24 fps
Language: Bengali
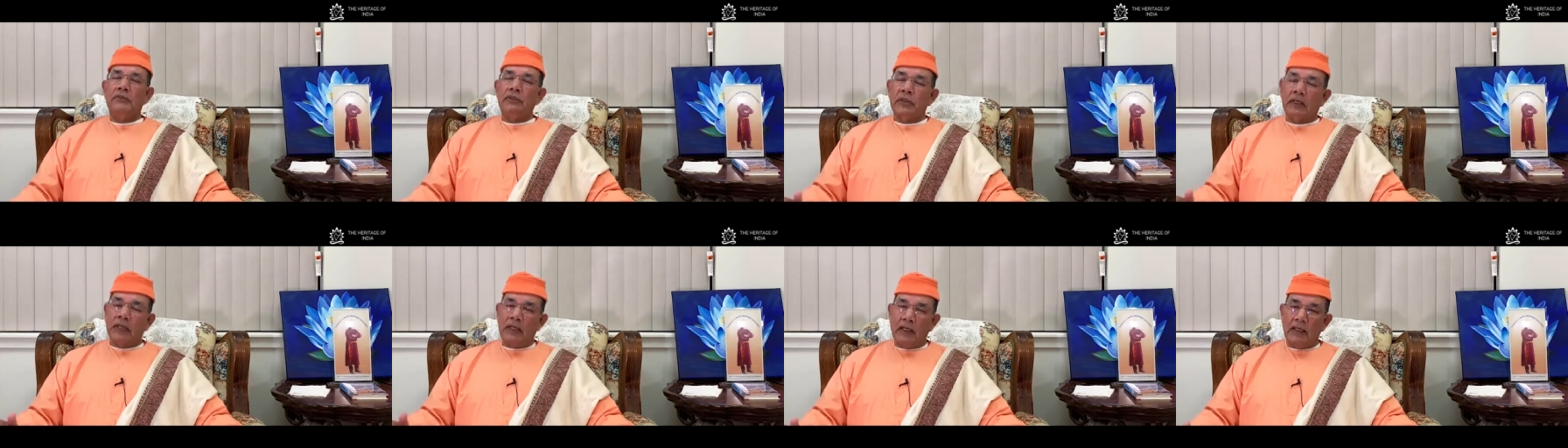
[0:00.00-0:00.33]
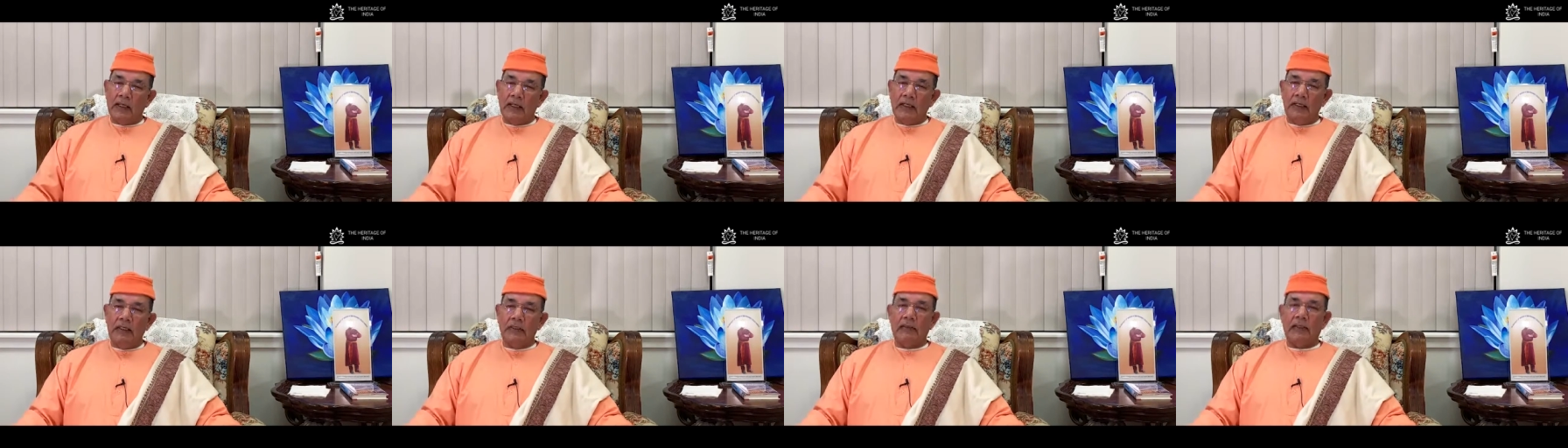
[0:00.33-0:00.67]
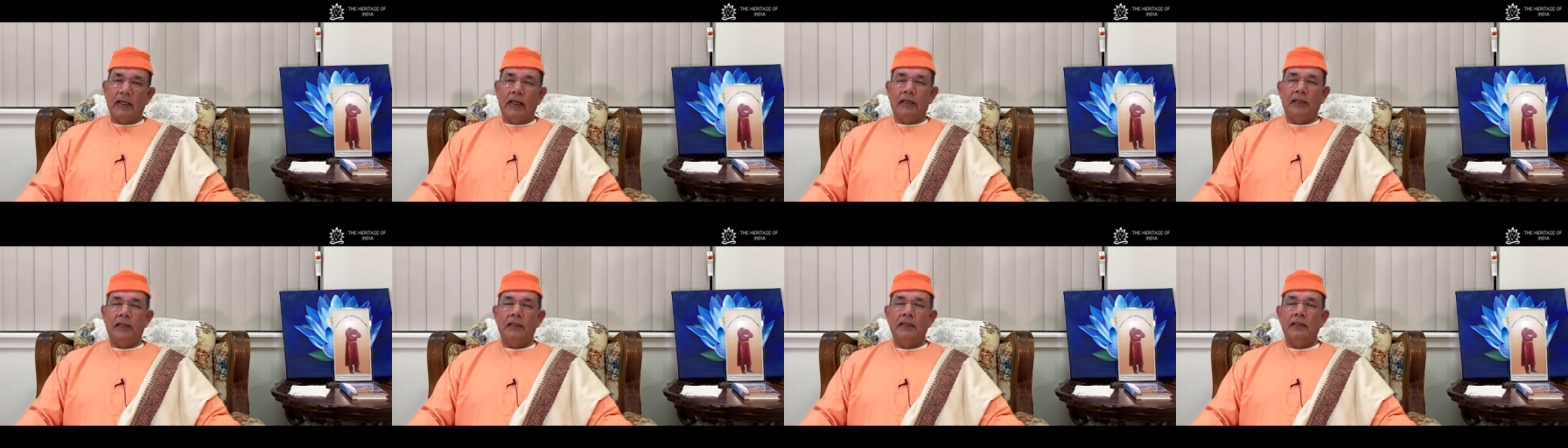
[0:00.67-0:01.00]
সেখানেই
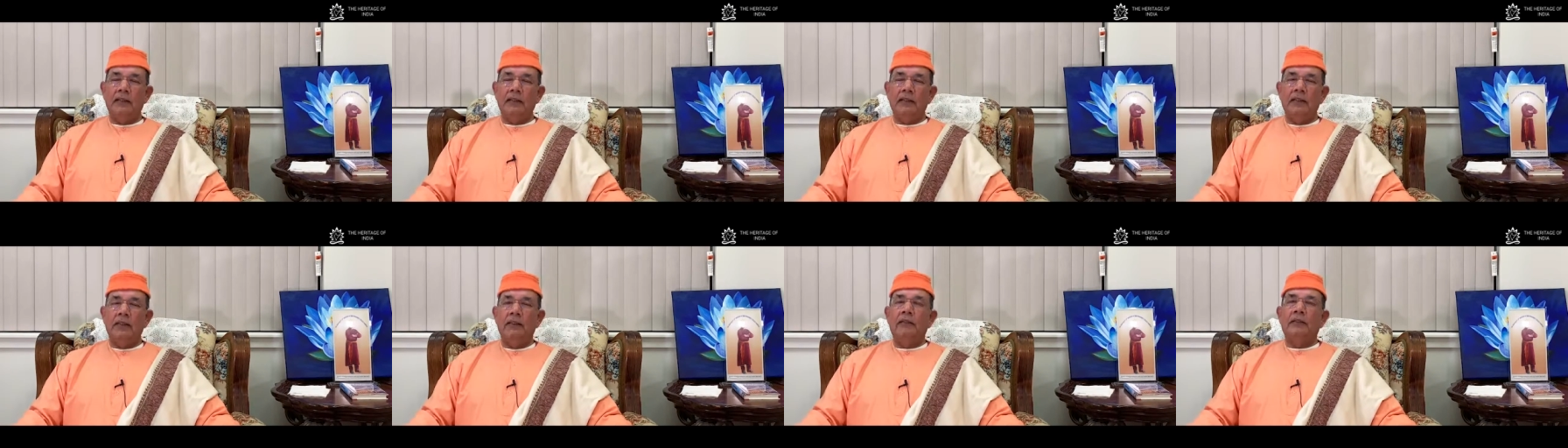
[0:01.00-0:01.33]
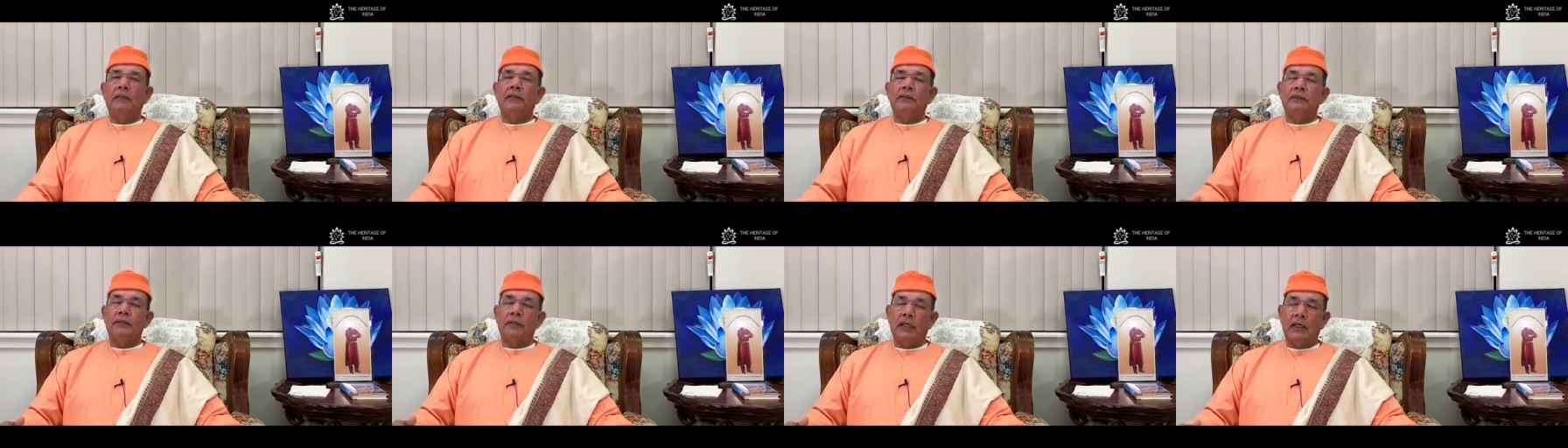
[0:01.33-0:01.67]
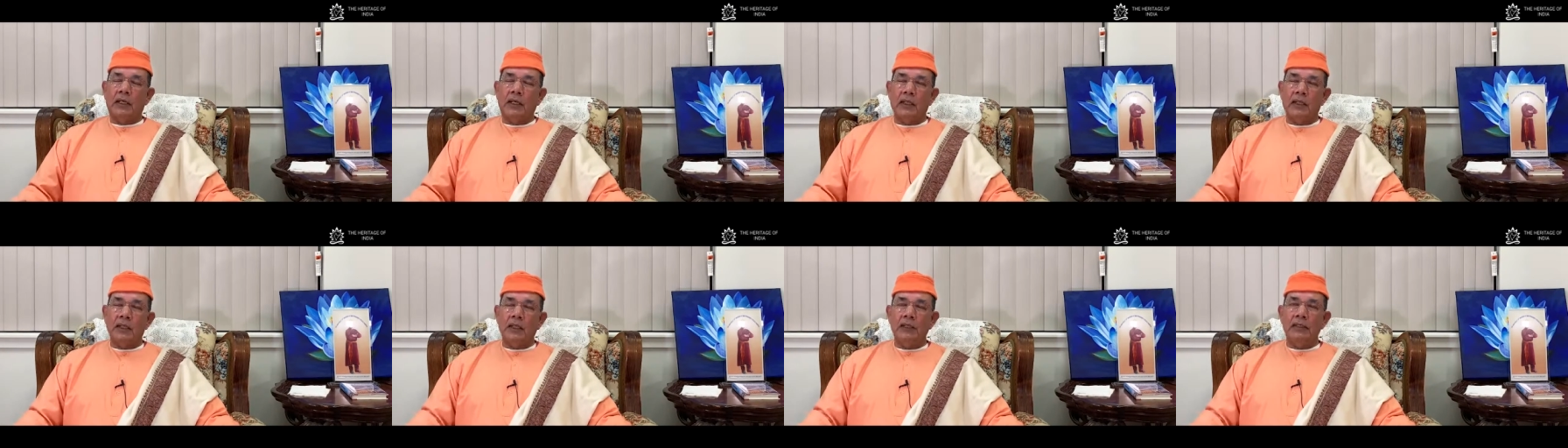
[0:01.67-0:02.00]
থাকেন
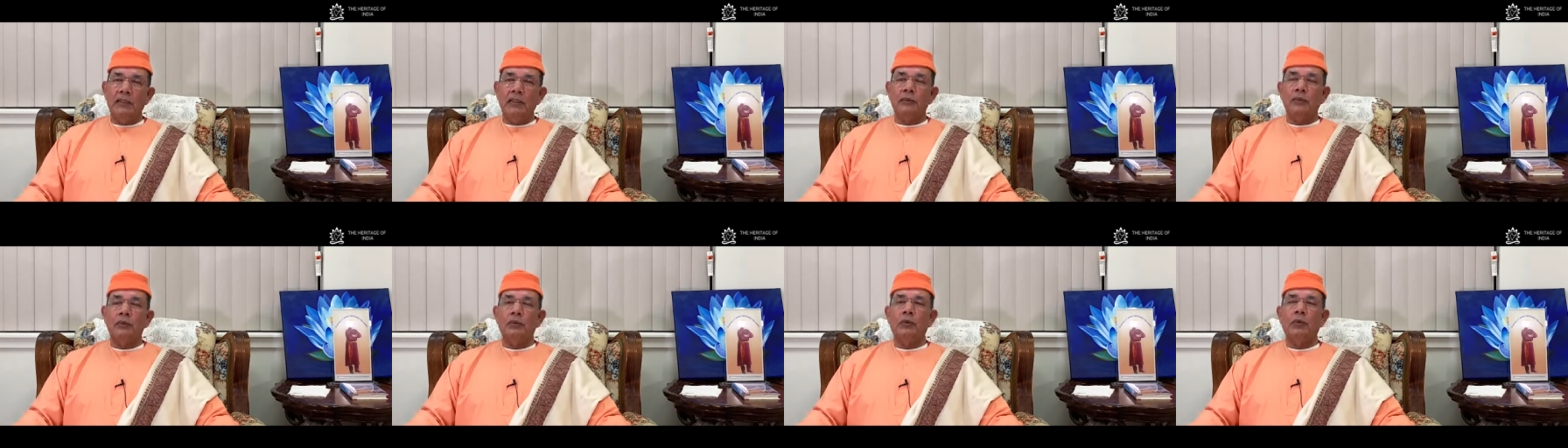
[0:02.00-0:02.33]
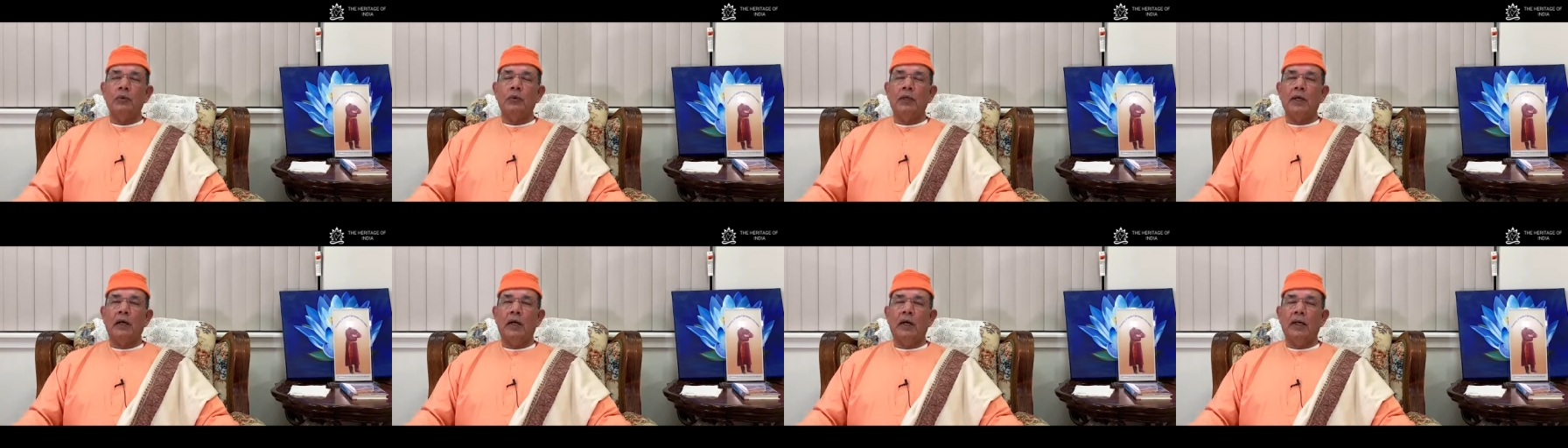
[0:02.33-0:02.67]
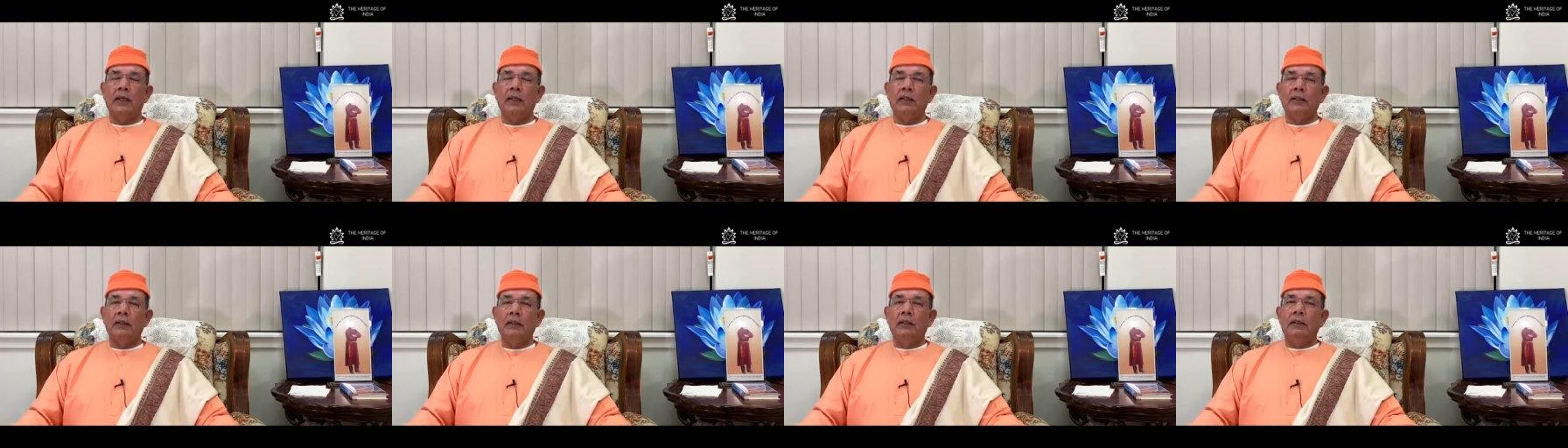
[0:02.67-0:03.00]
সেখানেই শুধু
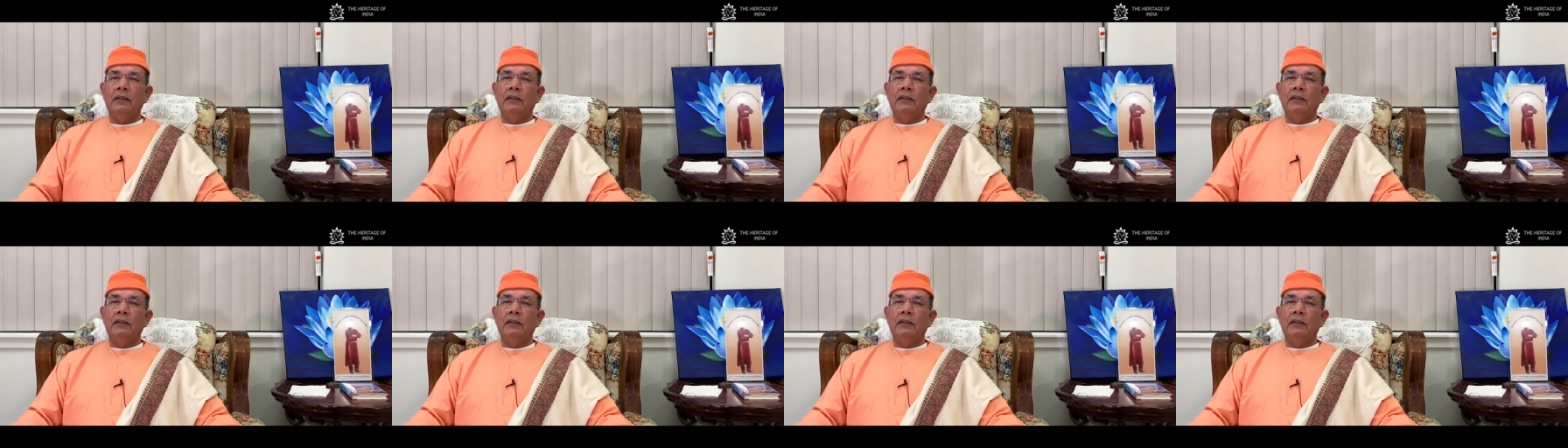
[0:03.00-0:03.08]
খান